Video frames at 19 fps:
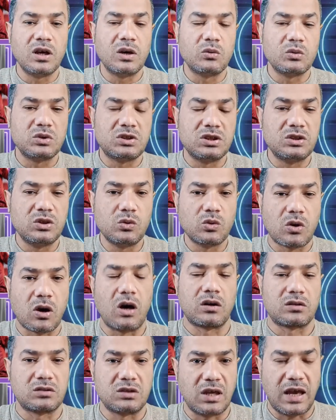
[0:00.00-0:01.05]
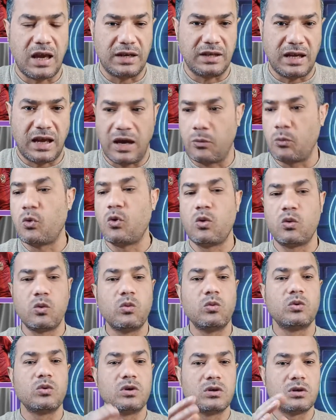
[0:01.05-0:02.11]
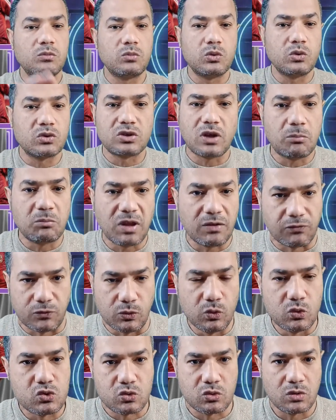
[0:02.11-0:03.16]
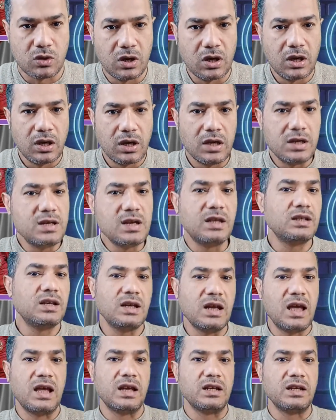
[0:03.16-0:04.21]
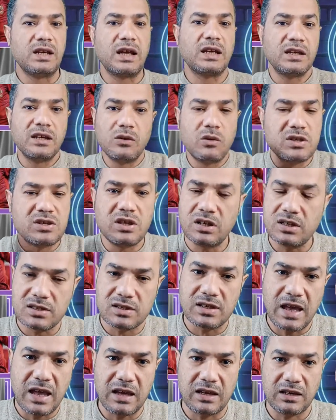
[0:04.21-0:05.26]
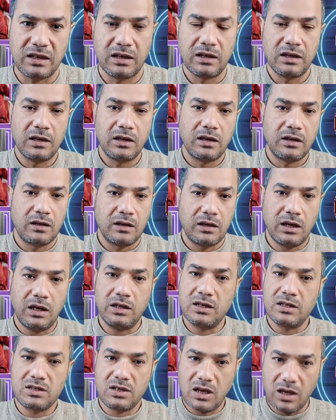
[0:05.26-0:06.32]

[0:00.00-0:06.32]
وتدي له كارد يعني والبنوك ضامنة فلوسه النادي الأهلي لكن الوزير إزاي؟ احنا